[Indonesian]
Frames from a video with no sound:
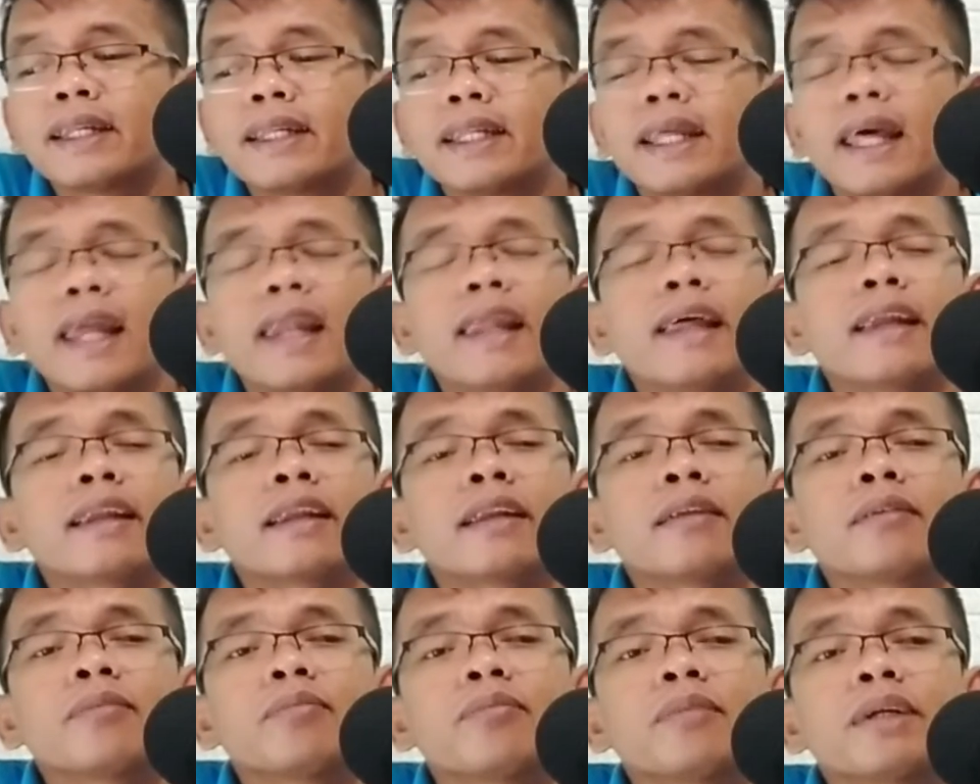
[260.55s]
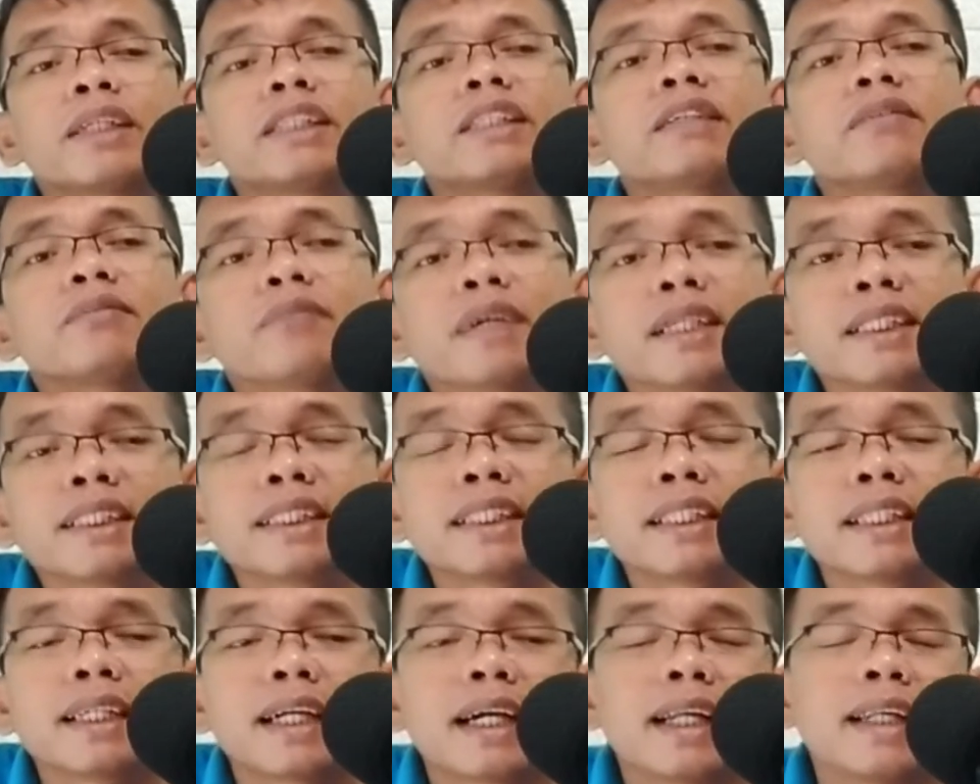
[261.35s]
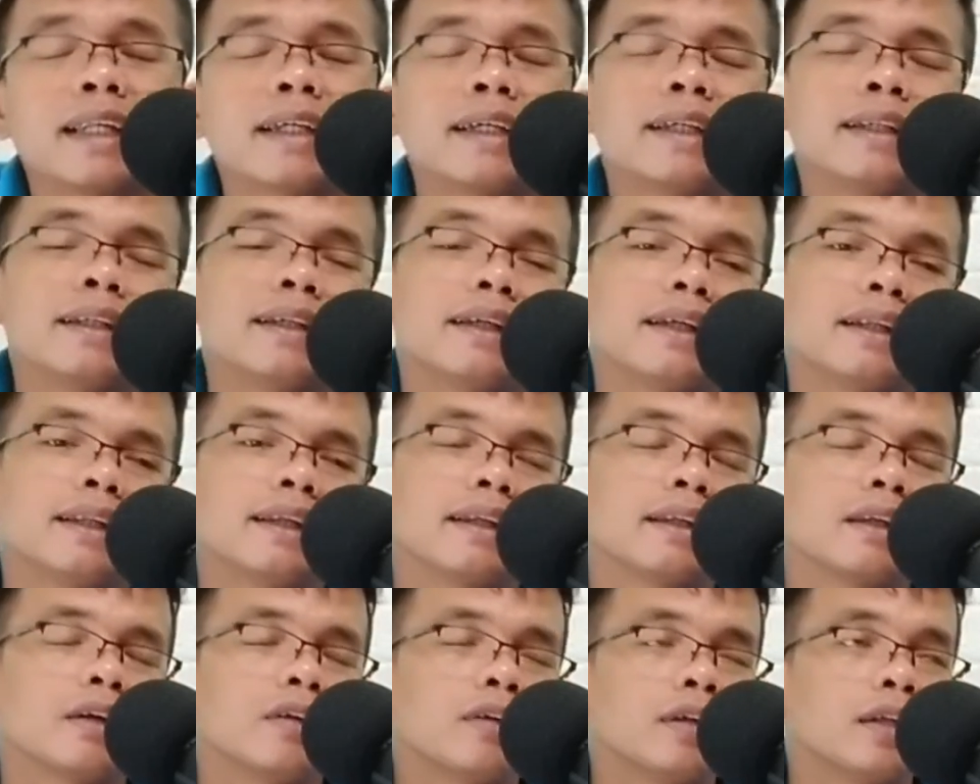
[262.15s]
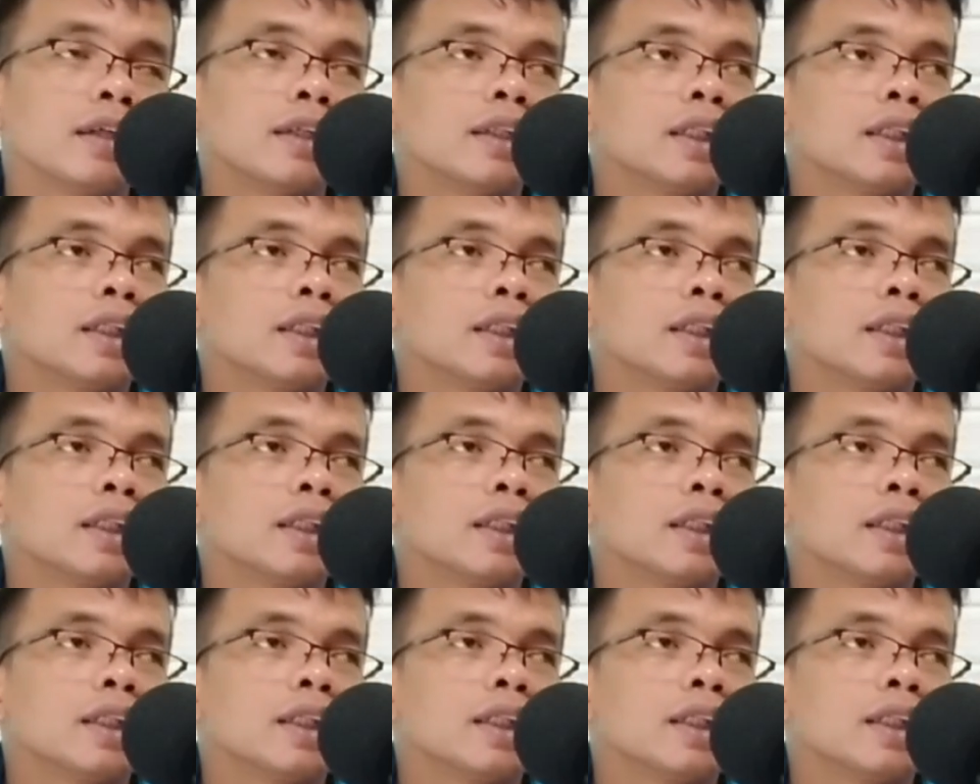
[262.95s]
dealer masing-masing karena kan kita tahu